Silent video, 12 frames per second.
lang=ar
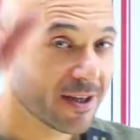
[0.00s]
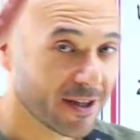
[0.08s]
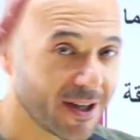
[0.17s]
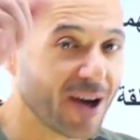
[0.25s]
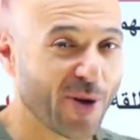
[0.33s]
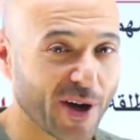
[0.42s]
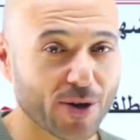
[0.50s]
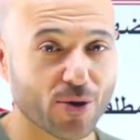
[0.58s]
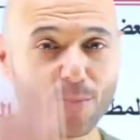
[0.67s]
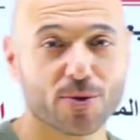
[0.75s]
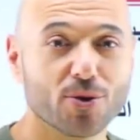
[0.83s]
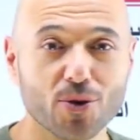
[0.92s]
تعالوا أحكي
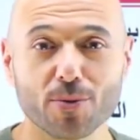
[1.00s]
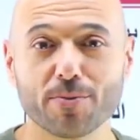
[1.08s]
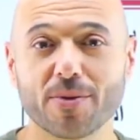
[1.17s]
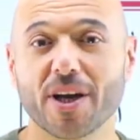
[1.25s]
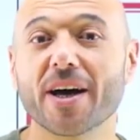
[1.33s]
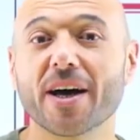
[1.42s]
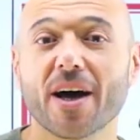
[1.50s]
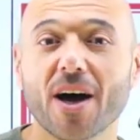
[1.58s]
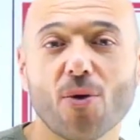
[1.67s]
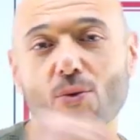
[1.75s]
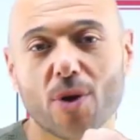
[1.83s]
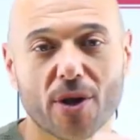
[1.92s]
لكم اليوم يا
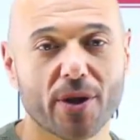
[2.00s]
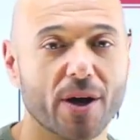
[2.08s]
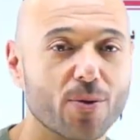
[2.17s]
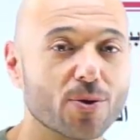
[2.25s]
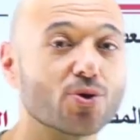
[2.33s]
أول ثانوي